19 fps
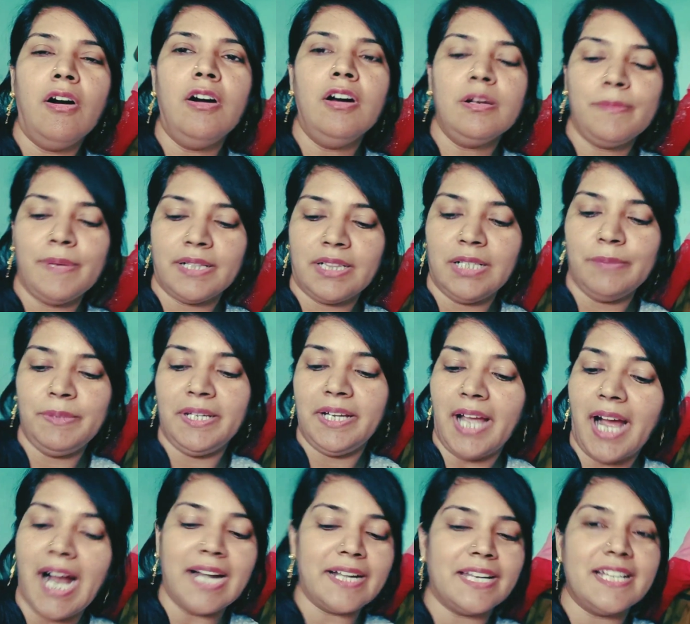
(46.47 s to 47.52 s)
और मतलब ये
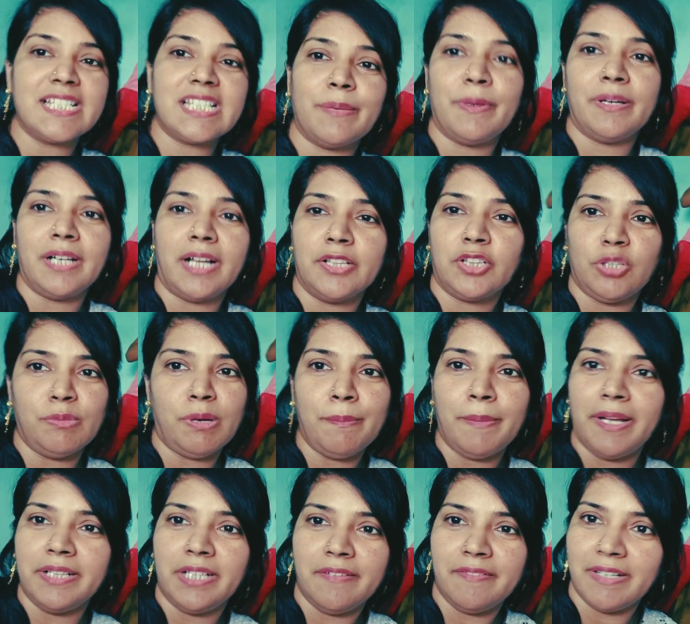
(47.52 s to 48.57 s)
आटे से बनाती हूँ मैं
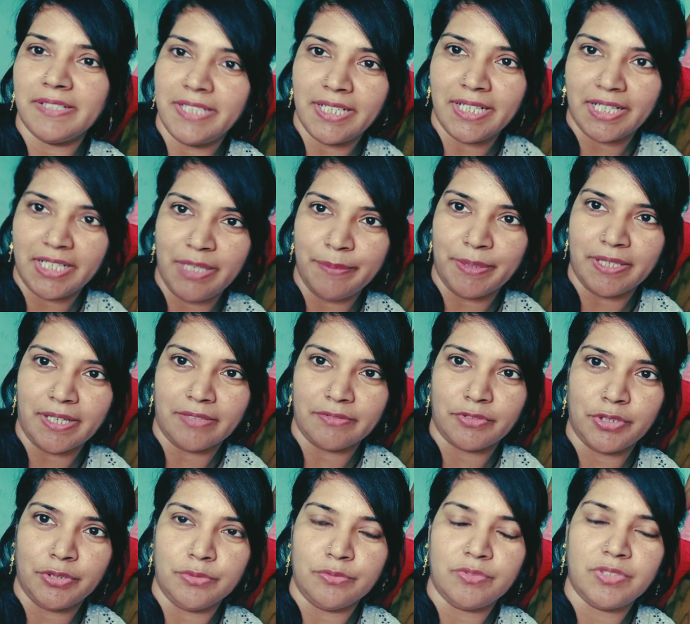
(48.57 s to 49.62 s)
मैदे वैदे का नहीं
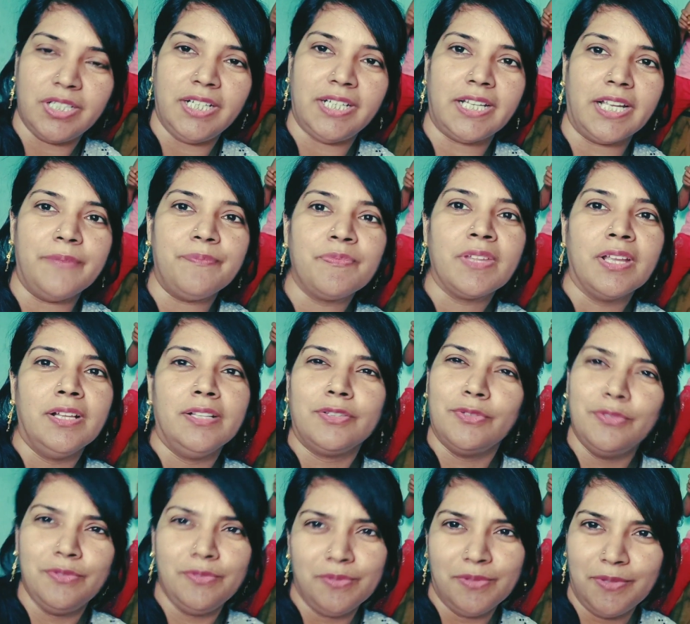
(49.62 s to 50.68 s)
बनाती हूँ ठीक है
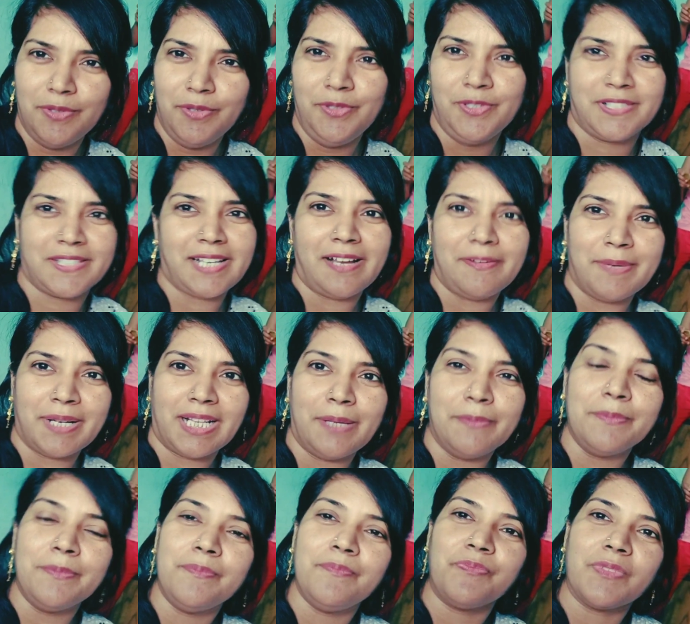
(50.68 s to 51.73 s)
तो उसका
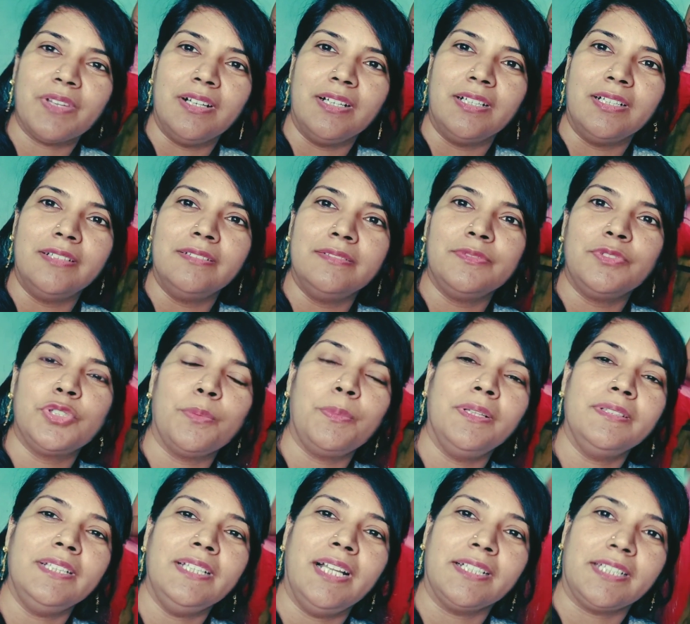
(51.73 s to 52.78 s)
मतलब जो
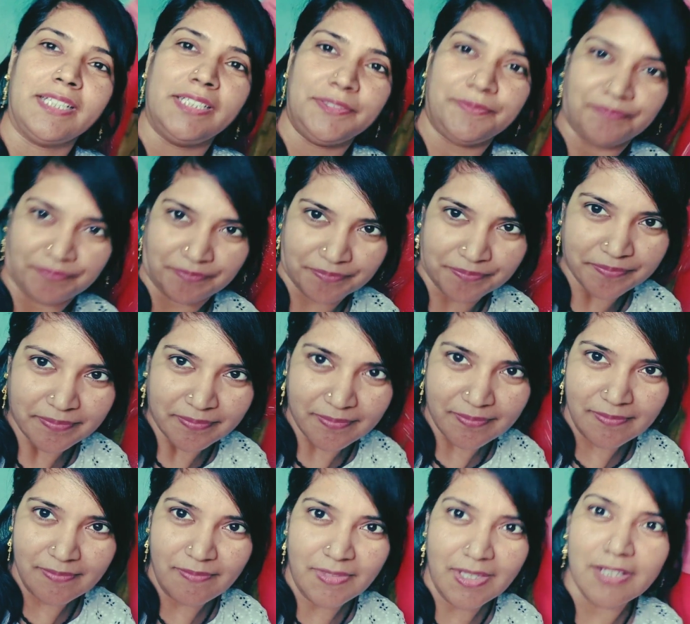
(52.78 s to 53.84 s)
बोलते ना कि
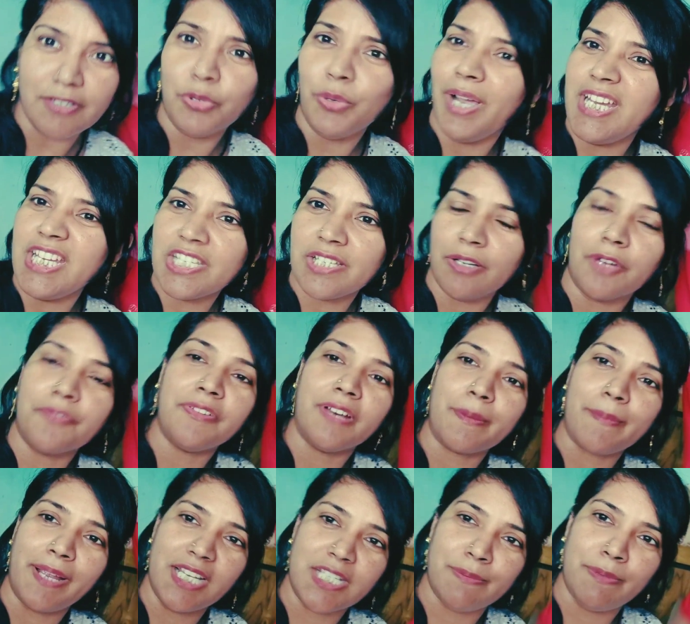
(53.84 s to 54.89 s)
ख्वाहिश और
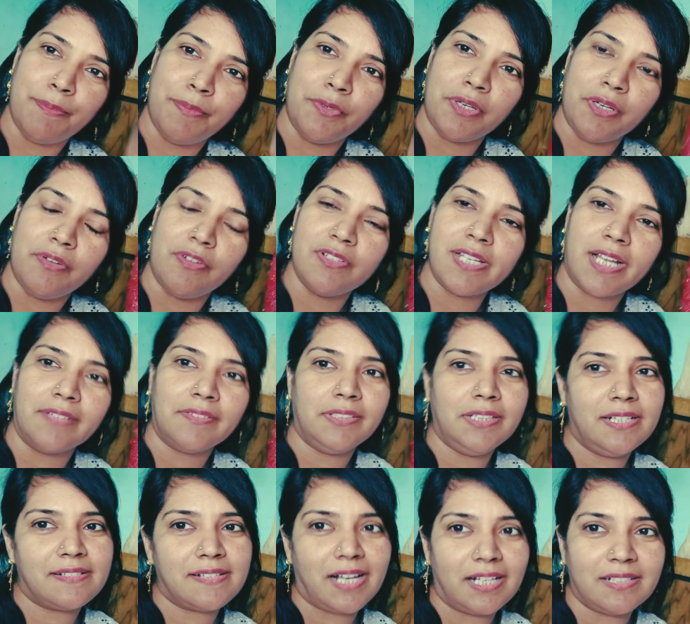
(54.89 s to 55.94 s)
फरमाइश भी पूरी हो जाती
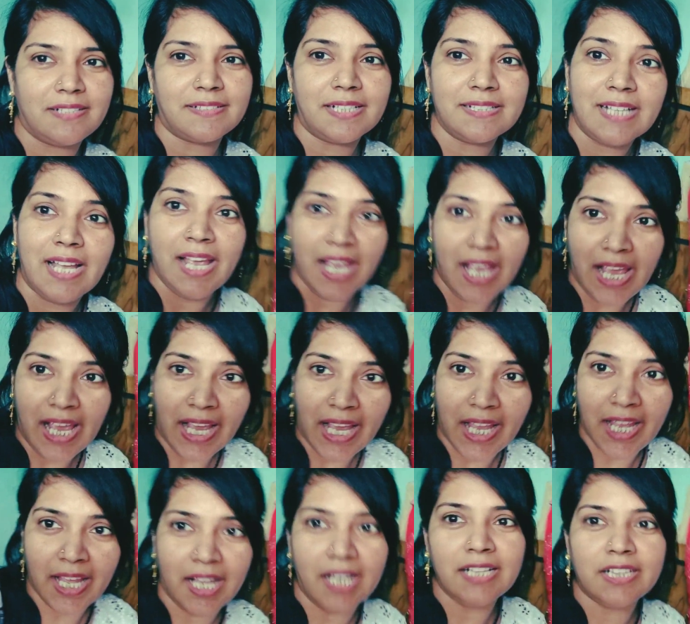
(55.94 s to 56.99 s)
है साथ ही साथ
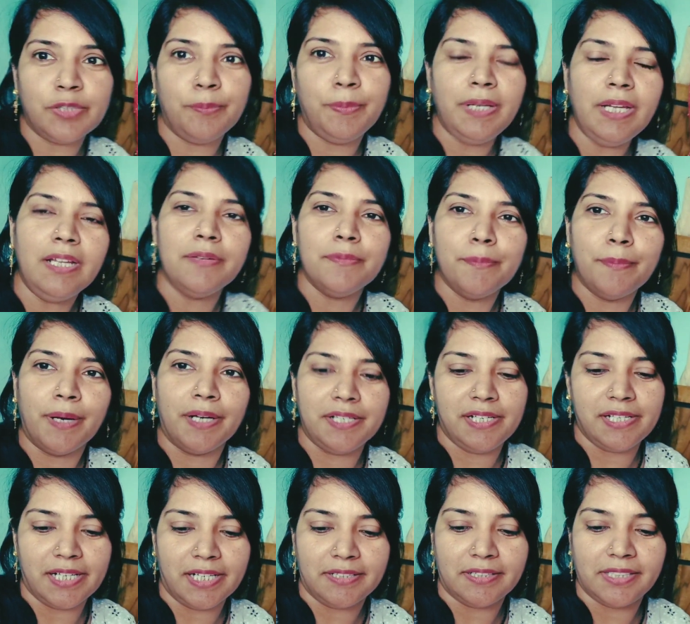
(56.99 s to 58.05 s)
हेल्थ भी
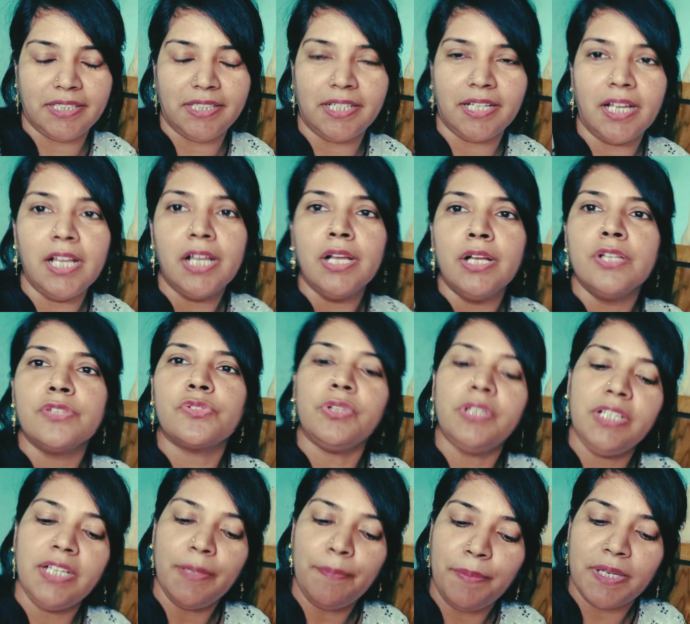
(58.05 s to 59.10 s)
बनी रहती है सो
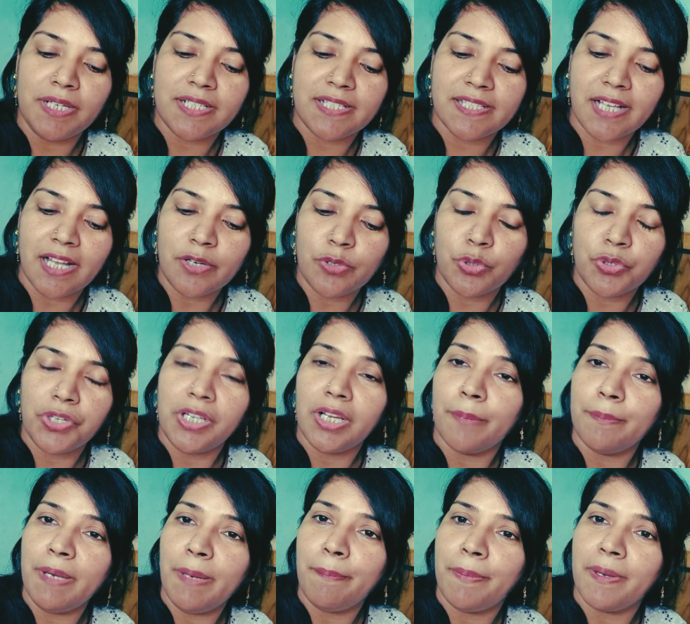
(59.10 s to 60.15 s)
ये पिज़्ज़ा रोटी
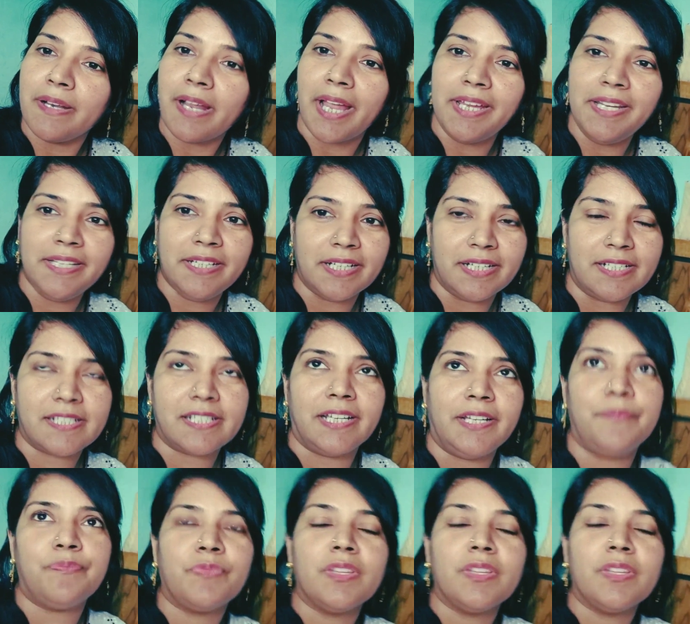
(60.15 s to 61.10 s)
हमने बनाई कैसे